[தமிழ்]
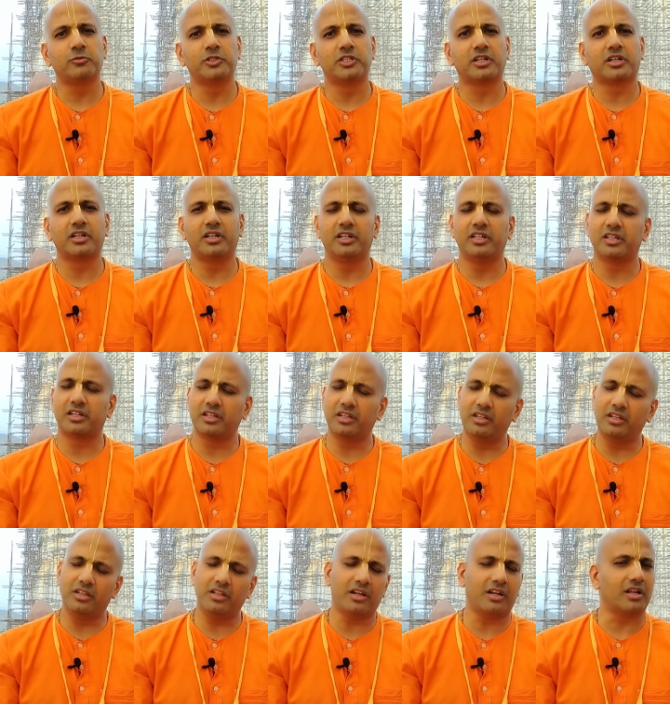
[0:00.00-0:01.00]
பேசுவதற்கு
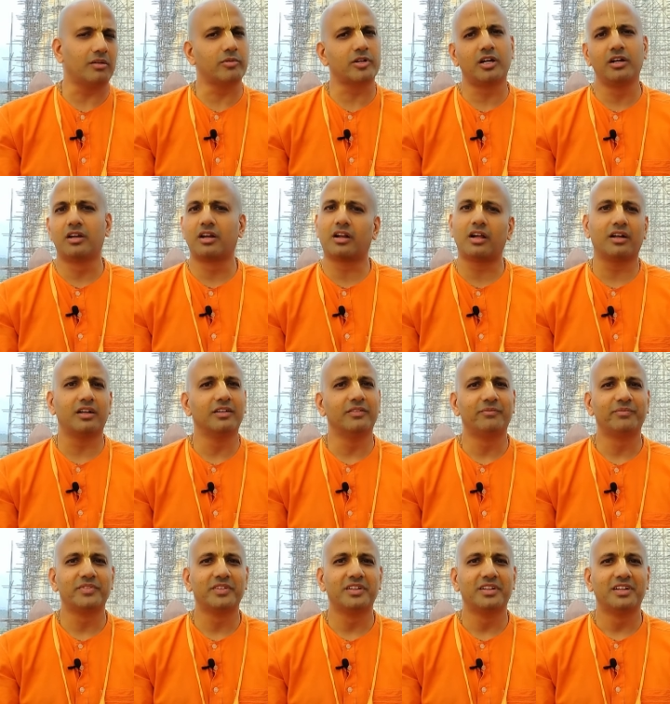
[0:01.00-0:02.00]
நிறைய நபர்கள்
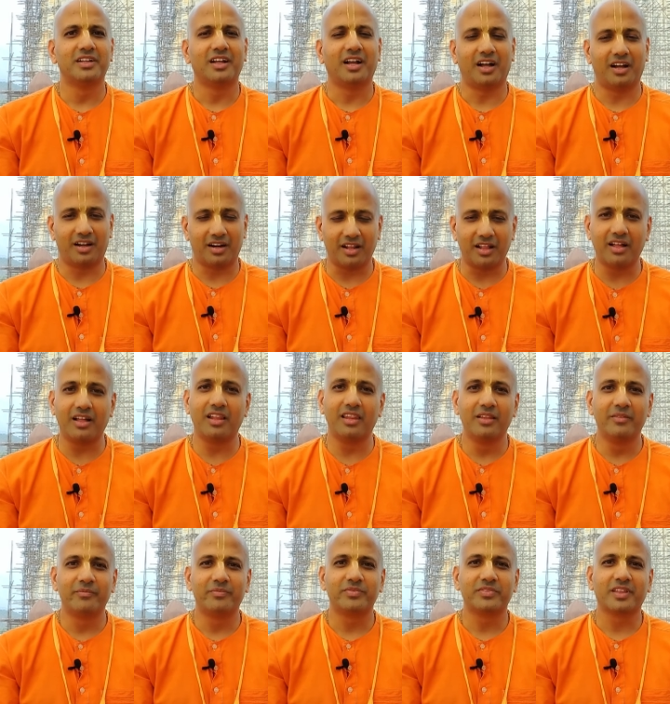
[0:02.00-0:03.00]
இருக்காங்க
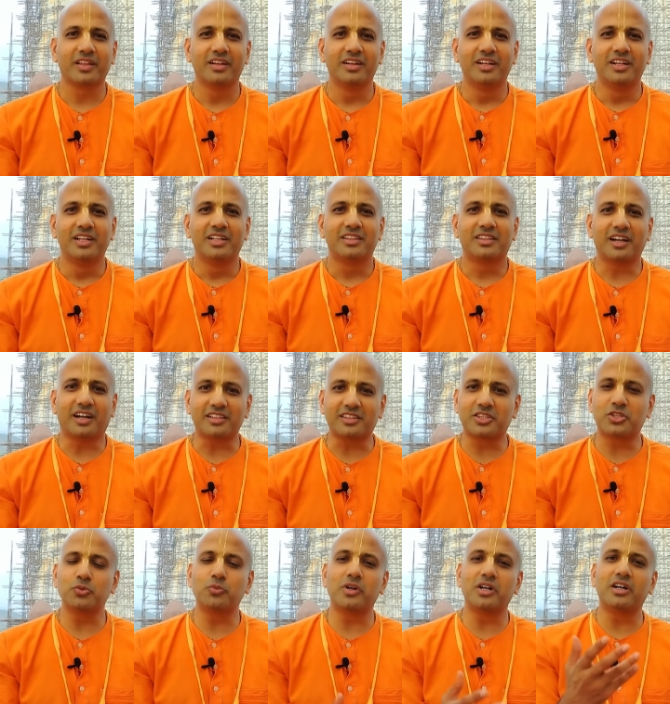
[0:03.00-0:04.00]
ஆனால்
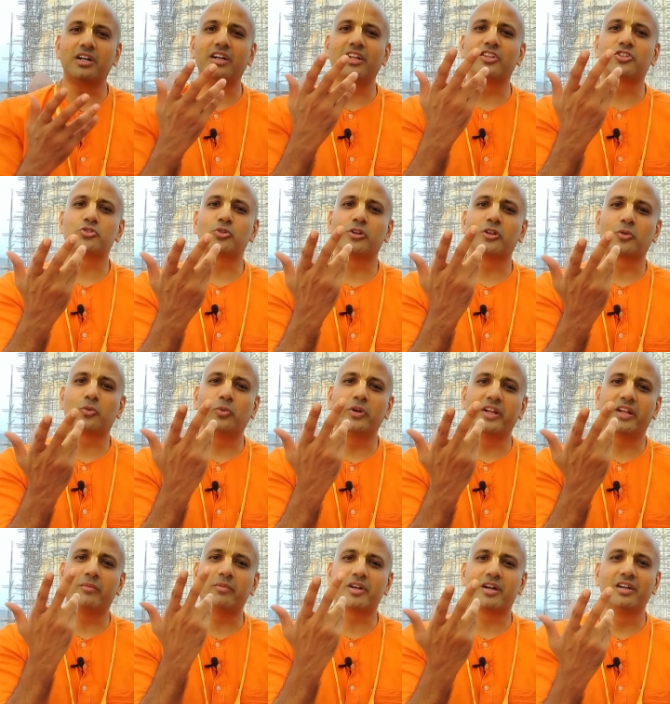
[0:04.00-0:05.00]
தத்துவங்களை
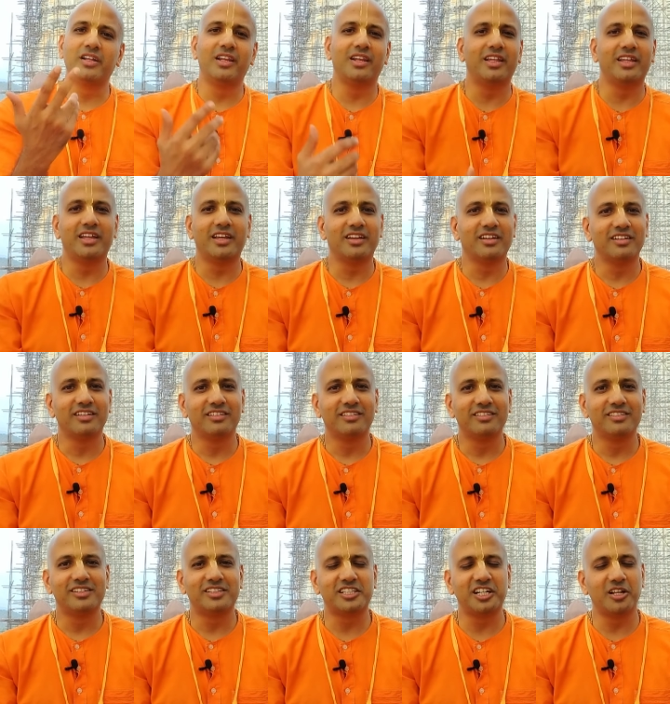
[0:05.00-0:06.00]
சொல்லக்கூடிய நபர்கள் இல்லையே
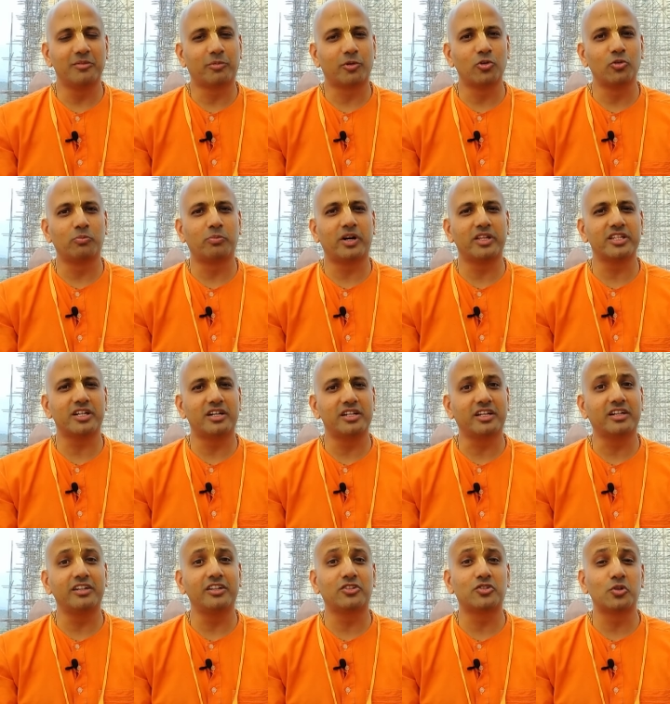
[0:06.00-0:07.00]
ஷீல பிரபுபாதர்
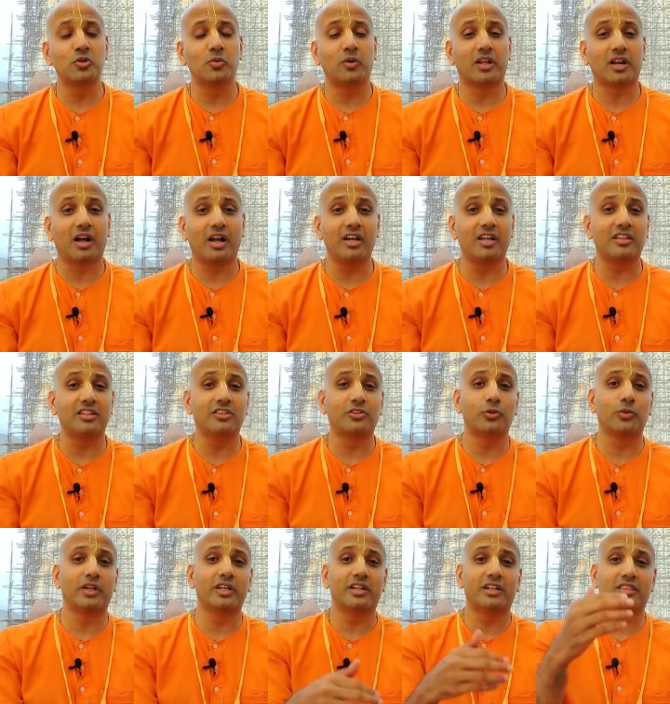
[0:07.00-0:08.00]
அடிக்கடி சொல்லுவார்
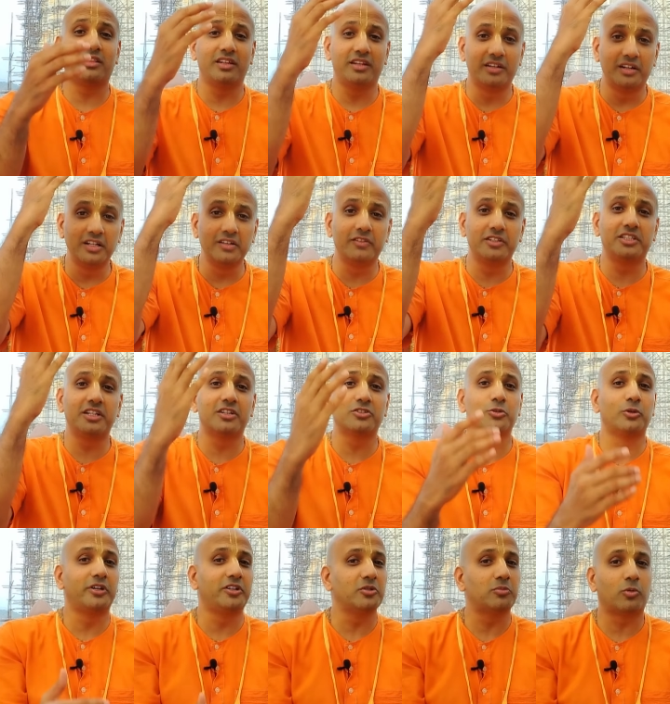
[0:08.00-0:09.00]
ஆயிரத்தி தொள்ளாயிரத்தி
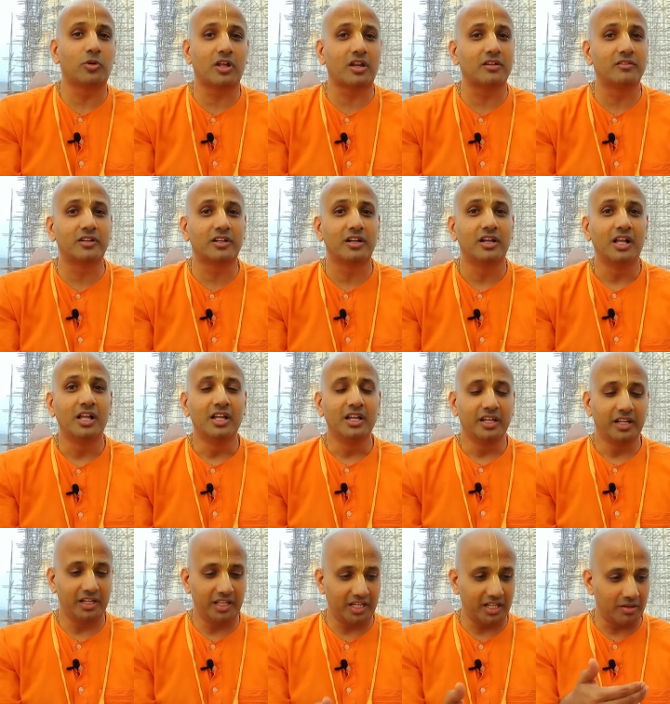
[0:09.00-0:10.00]
எழுபதில் சொல்லிட்டு போனார் அவர்
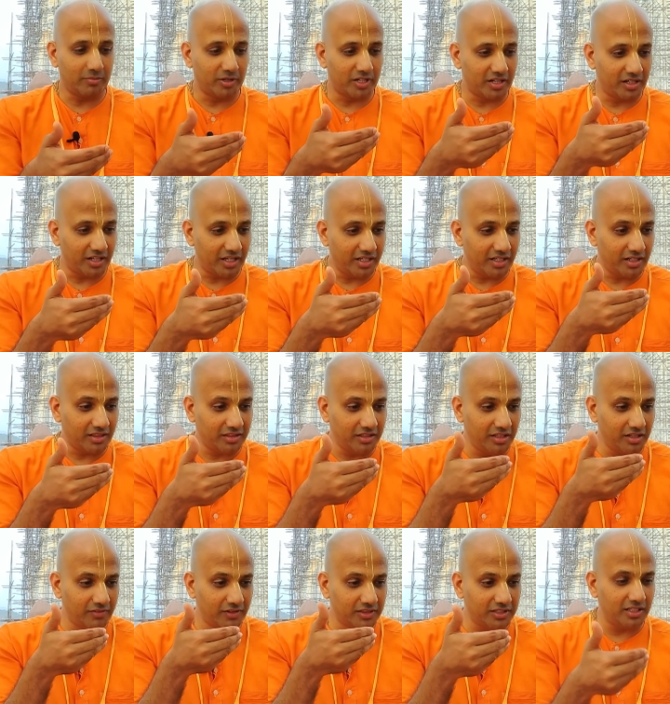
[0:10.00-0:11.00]
இன்றைக்கி நம்ம
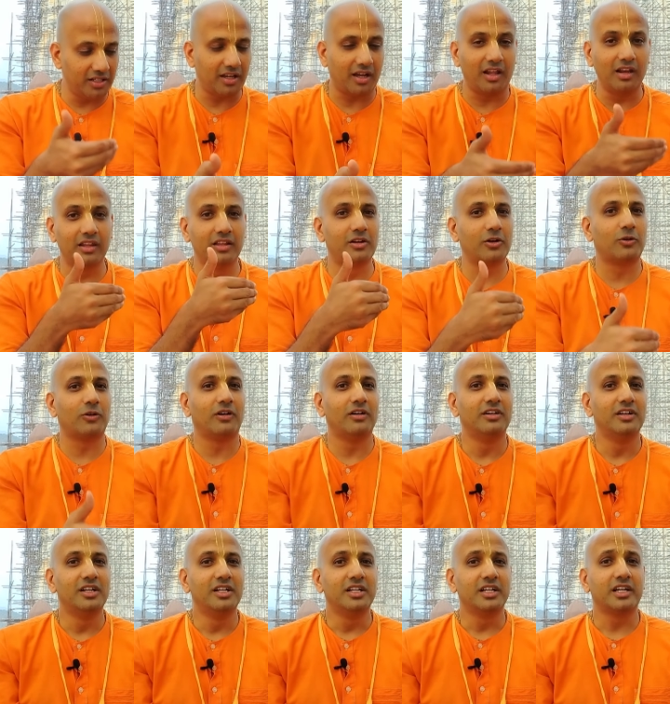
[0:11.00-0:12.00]
ரெண்டாயிரத்தி இருபத்தி நாலில்
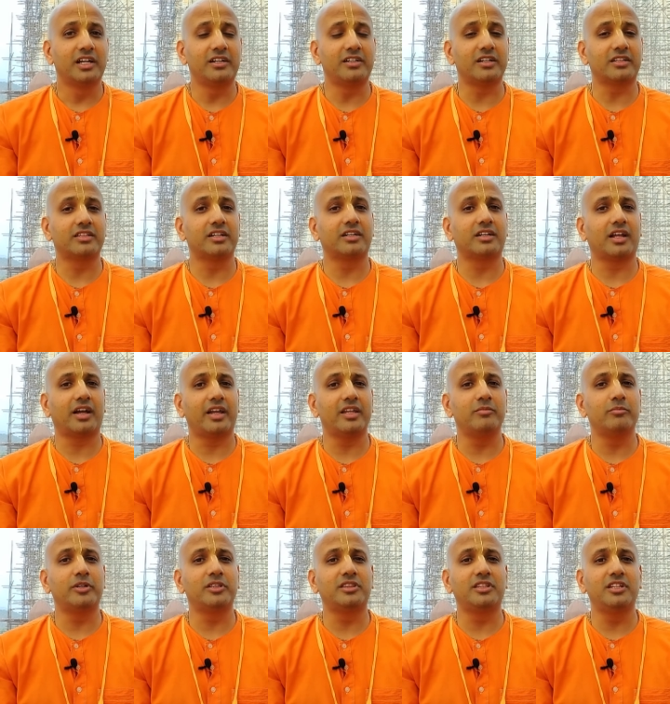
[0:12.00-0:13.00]
இருக்கோம் கிட்டத்தட்ட
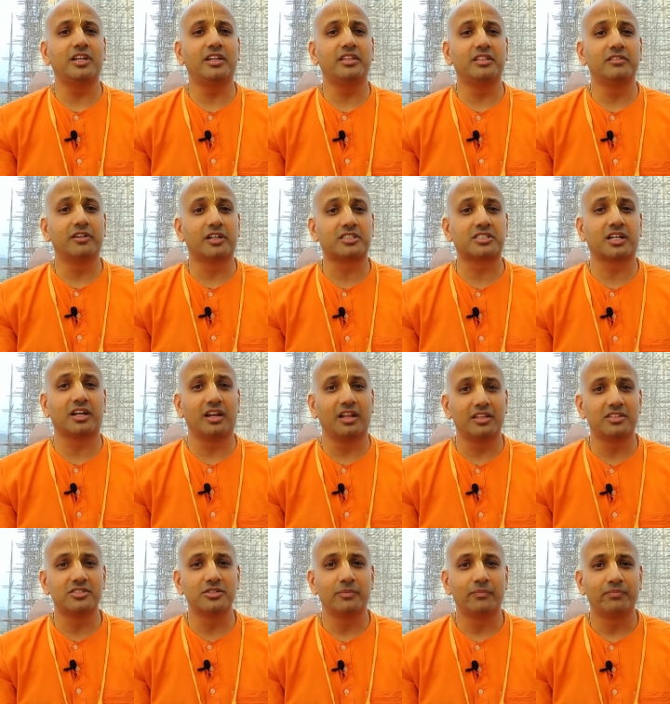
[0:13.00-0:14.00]
ஐம்பத்தி ஐந்து
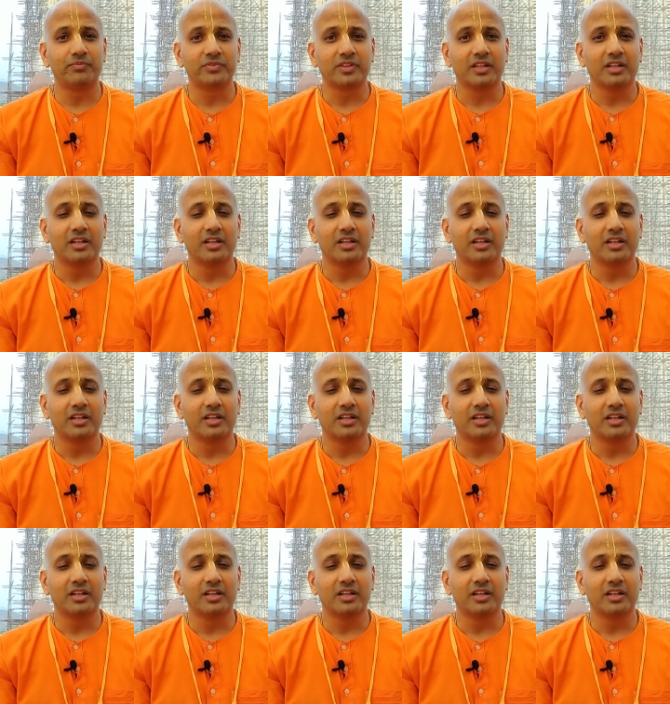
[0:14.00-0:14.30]
வருஷங்கள் ஆச்சு